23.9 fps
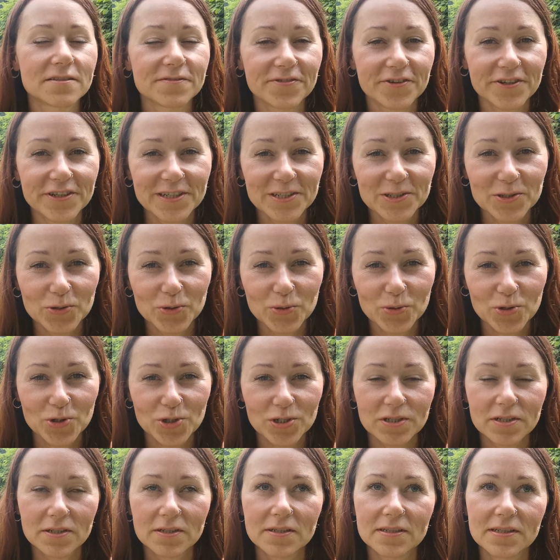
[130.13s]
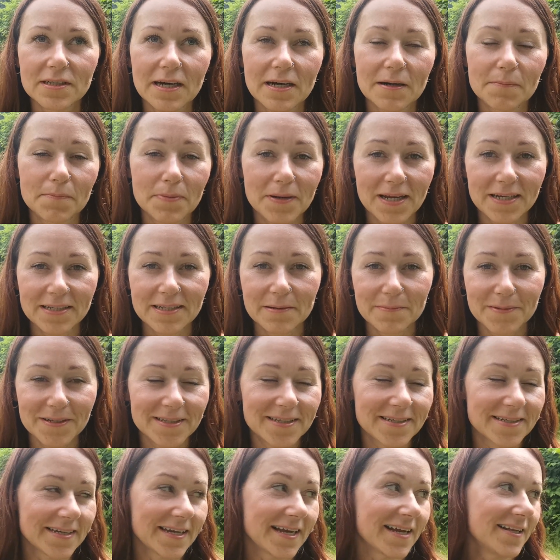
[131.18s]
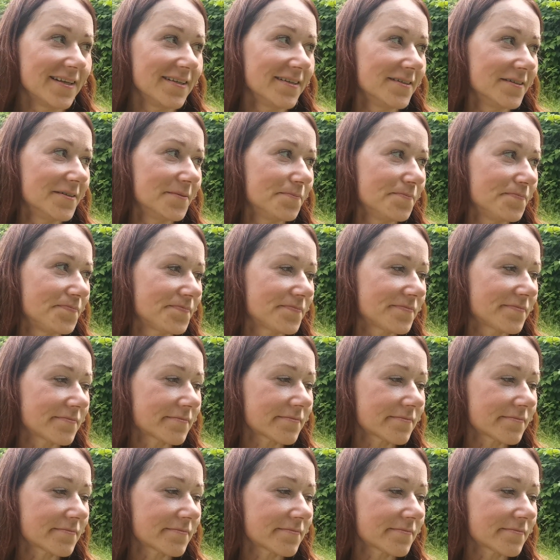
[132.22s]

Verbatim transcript: swojej duszy na planie materialnym.